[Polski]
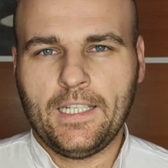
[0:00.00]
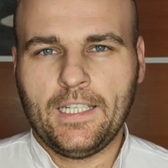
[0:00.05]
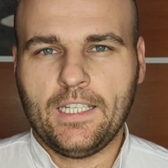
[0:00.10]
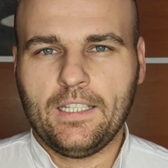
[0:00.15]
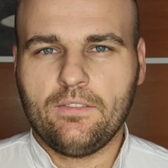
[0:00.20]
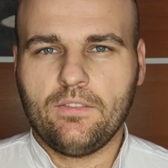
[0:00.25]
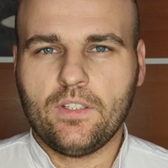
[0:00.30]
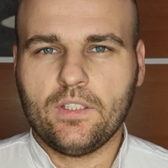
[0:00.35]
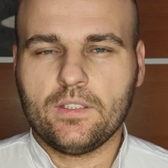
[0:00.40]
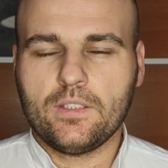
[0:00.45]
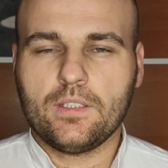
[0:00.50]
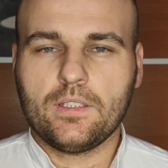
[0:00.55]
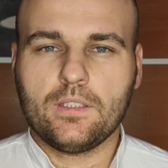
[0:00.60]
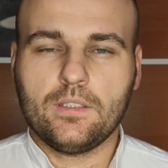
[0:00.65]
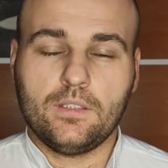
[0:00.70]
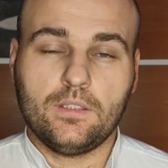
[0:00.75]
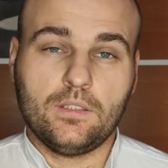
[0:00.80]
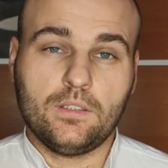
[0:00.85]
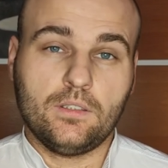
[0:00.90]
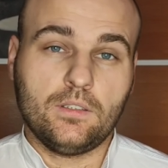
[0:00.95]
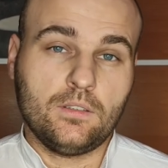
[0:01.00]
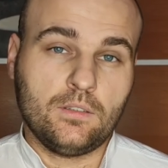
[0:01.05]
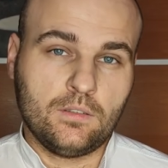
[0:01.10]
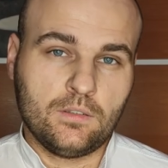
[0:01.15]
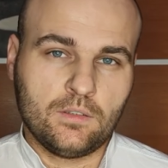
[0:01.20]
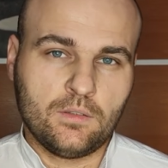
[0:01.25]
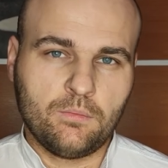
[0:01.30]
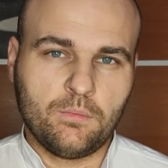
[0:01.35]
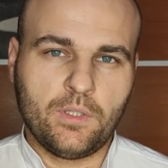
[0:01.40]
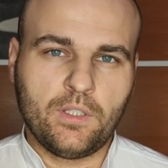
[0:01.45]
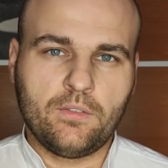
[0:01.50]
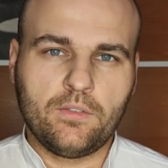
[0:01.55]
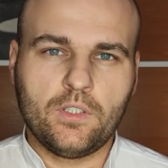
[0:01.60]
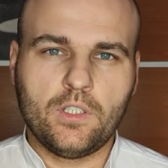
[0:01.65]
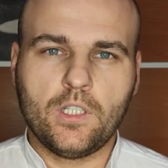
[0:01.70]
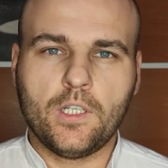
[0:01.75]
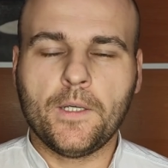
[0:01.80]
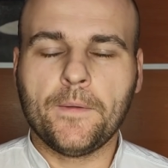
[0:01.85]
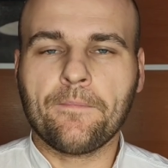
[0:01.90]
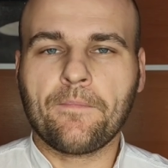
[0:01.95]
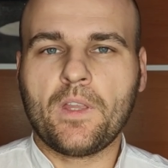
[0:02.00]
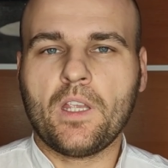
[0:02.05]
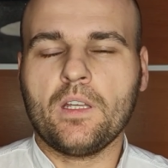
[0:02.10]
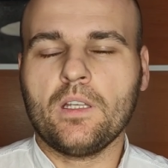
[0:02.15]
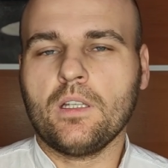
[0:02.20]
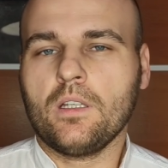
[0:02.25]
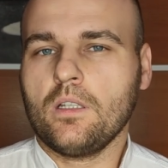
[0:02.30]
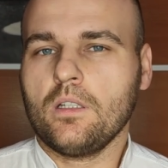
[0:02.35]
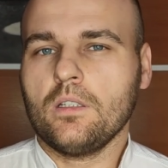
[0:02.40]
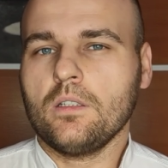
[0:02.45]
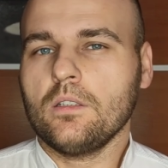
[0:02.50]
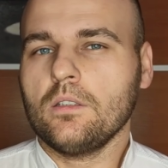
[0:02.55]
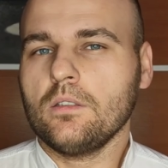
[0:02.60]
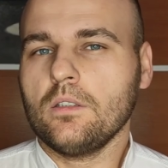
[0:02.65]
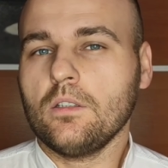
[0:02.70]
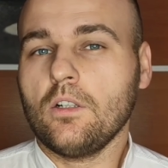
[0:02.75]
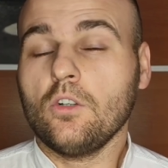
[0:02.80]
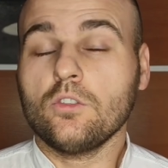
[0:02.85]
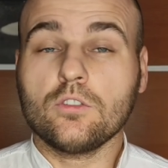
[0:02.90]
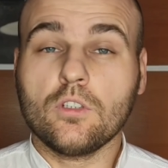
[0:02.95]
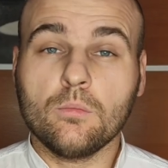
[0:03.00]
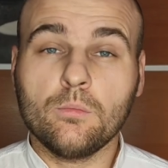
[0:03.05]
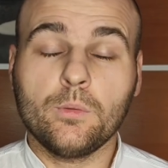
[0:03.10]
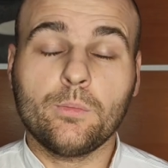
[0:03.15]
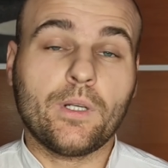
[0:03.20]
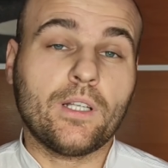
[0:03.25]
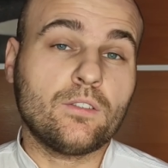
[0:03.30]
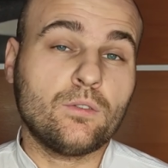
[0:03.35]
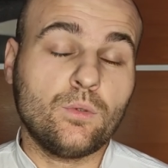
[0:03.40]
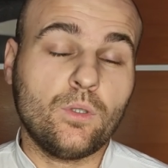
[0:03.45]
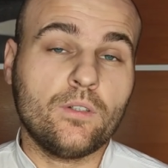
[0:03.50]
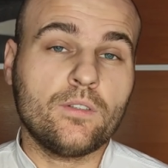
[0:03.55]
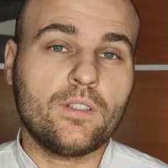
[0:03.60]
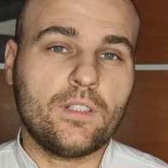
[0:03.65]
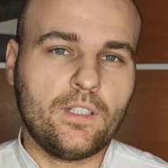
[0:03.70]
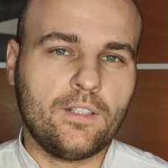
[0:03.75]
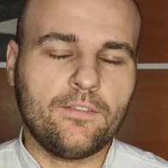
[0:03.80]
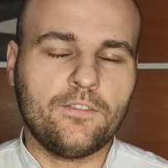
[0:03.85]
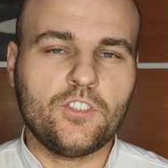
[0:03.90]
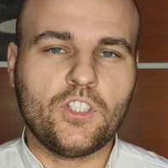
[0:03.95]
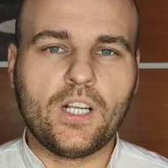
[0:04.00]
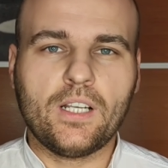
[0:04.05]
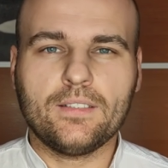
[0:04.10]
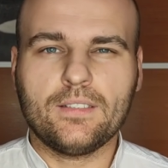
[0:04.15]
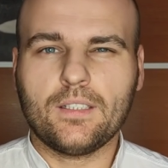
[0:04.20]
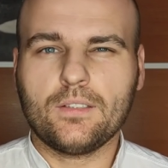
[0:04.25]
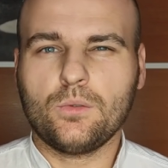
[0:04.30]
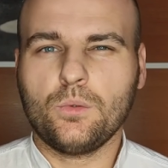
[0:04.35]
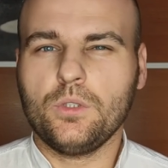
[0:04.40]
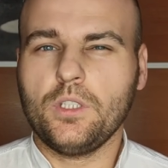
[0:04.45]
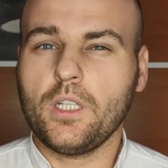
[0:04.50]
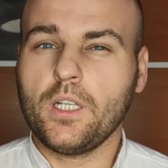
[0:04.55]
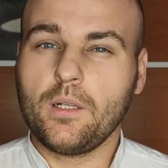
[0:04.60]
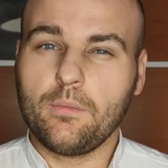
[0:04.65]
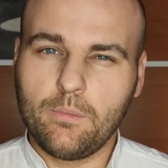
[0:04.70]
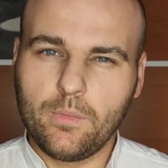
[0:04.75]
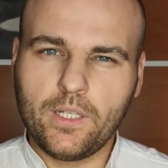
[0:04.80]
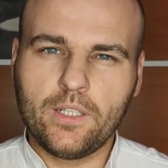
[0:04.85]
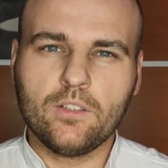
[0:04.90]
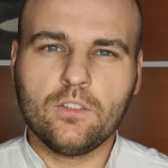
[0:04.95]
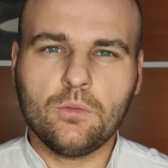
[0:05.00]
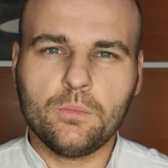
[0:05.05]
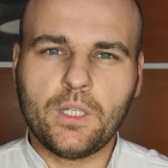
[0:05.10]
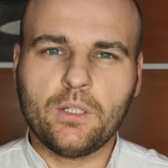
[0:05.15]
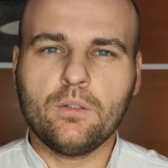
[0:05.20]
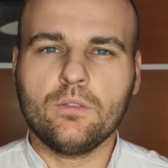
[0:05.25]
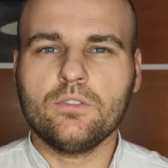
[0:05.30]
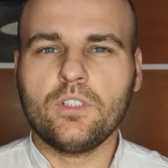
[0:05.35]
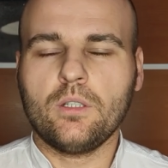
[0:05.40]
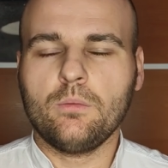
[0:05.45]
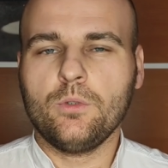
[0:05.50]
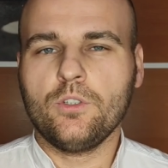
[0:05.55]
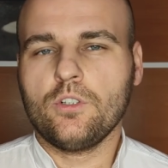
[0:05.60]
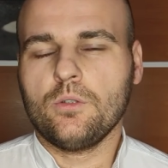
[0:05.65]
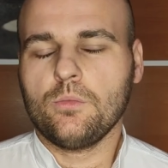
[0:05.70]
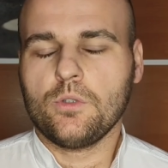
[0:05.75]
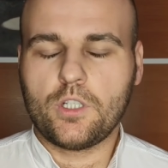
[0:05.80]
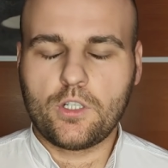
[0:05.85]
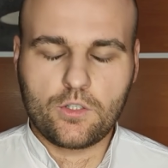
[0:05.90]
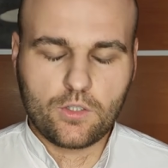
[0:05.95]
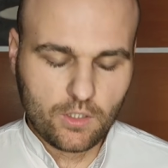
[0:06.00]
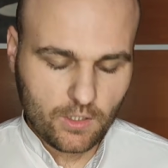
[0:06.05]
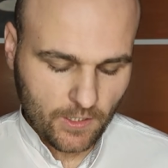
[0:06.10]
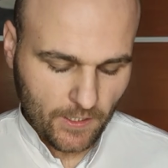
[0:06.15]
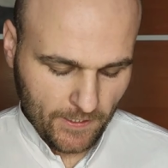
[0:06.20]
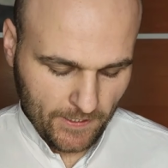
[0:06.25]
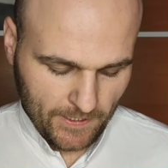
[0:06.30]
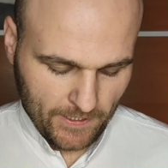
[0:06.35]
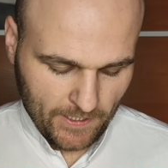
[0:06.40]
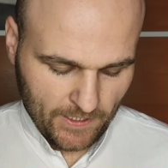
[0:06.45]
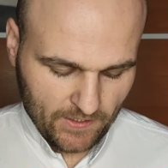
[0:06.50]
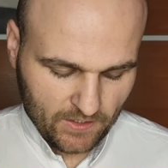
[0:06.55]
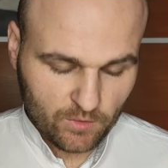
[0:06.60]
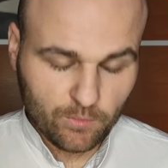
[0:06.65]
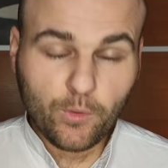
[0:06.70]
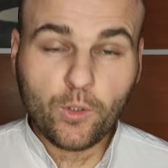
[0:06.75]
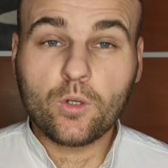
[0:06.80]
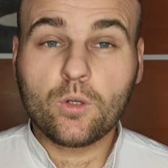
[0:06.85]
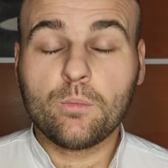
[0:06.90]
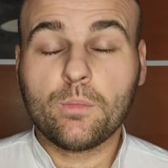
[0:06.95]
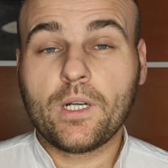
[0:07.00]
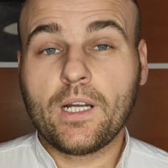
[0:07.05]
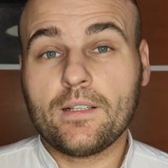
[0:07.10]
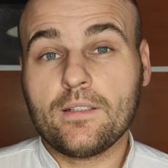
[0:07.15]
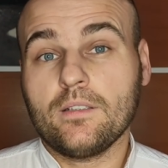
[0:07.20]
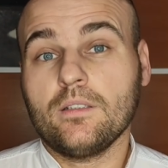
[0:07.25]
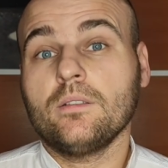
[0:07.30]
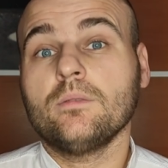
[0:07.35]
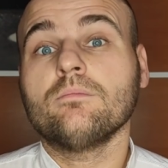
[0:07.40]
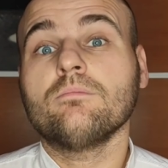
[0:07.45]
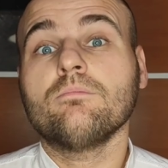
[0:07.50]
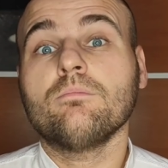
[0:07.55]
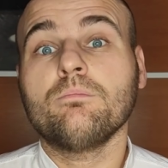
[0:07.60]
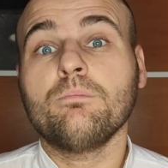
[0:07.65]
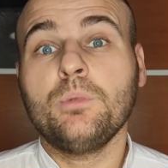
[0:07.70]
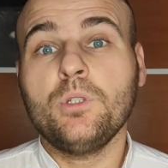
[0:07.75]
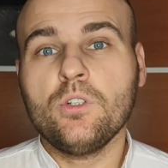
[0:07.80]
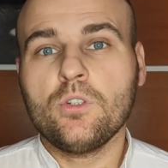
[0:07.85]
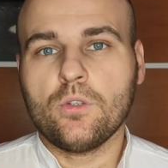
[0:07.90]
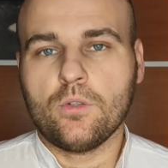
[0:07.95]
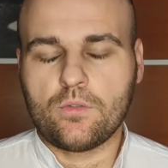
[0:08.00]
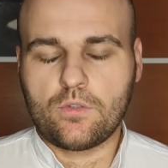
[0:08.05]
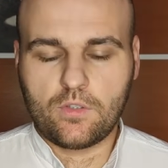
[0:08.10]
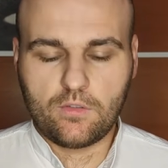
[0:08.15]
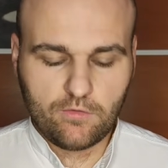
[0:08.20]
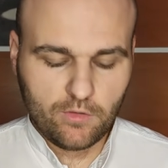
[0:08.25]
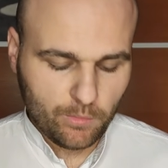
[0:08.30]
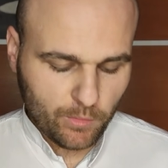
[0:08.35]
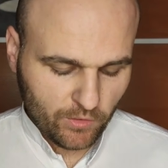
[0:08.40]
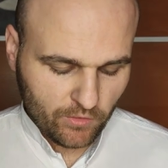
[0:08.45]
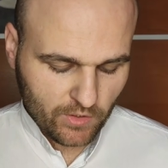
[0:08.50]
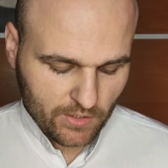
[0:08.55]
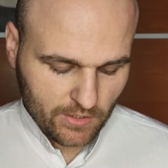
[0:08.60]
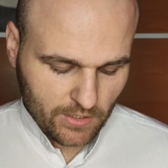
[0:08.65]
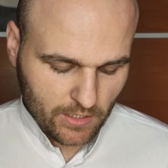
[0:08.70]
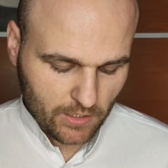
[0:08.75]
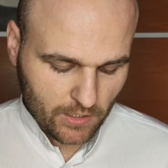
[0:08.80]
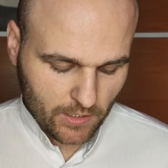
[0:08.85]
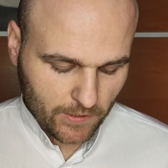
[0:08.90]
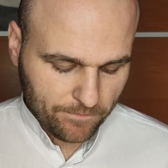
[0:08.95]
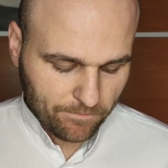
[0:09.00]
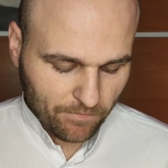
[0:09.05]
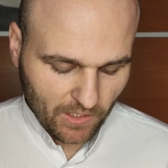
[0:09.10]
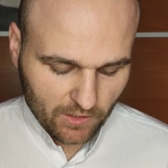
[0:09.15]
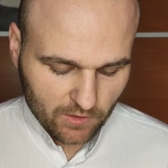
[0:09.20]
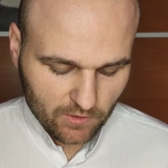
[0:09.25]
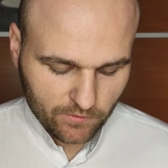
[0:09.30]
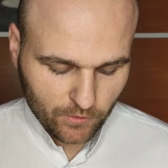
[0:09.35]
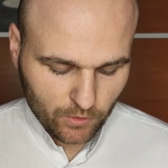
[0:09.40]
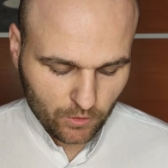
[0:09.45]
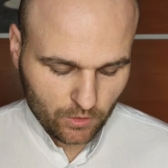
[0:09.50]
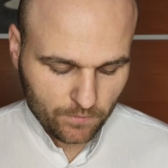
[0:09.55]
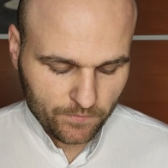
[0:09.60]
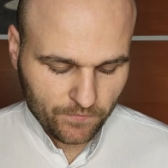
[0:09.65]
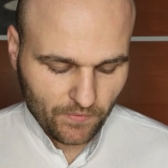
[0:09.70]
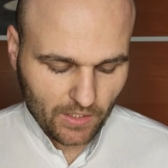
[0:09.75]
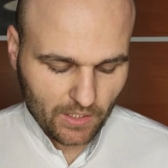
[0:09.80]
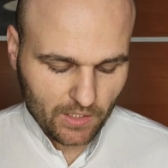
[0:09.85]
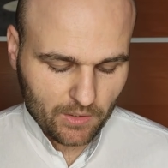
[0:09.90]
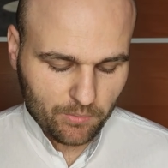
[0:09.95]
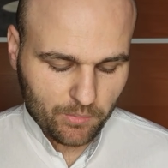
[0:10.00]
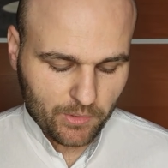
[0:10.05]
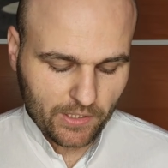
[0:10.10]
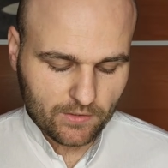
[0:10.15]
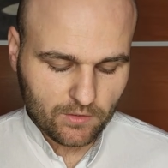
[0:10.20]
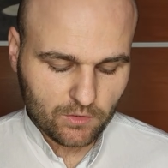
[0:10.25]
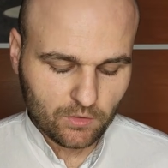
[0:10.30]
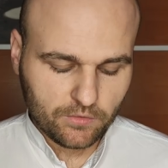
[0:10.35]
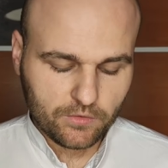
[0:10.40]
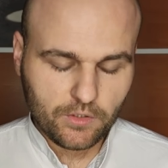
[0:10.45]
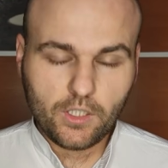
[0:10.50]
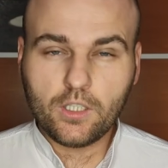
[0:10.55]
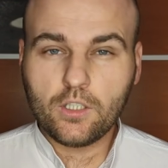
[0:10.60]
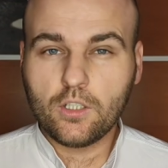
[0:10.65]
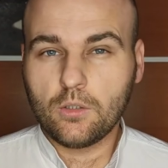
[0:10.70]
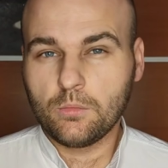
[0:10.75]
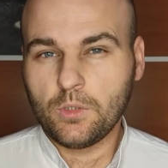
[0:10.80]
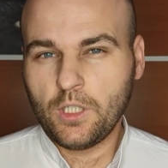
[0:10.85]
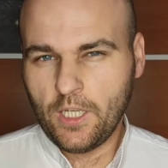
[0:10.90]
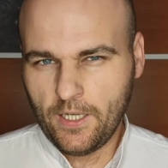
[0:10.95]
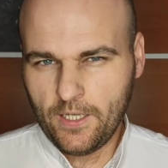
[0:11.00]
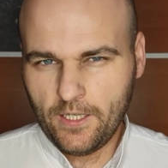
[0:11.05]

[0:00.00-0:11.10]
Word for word: Więc e, pewnie e, osoby pracujące w dziale zatrudnienia będą miały w najbliższym czasie sporo pracy pisząc wypowiedzenia swoim e, pracownikom.